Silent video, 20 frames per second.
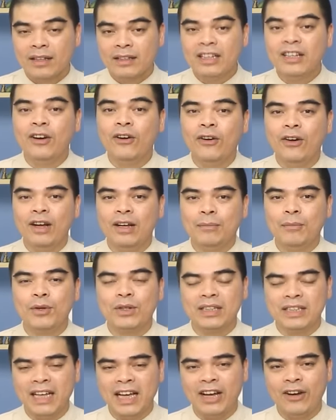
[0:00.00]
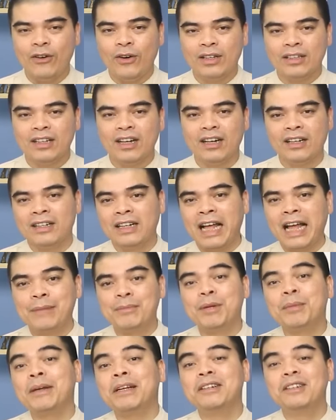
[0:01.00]
thì họ một nhà họ thờ đến hai
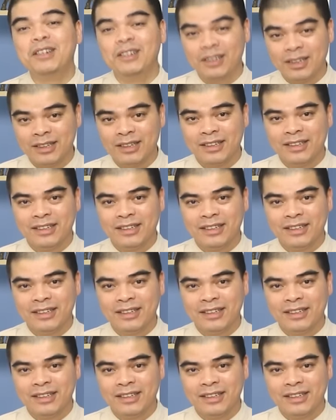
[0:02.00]
mấy bát hương cơ.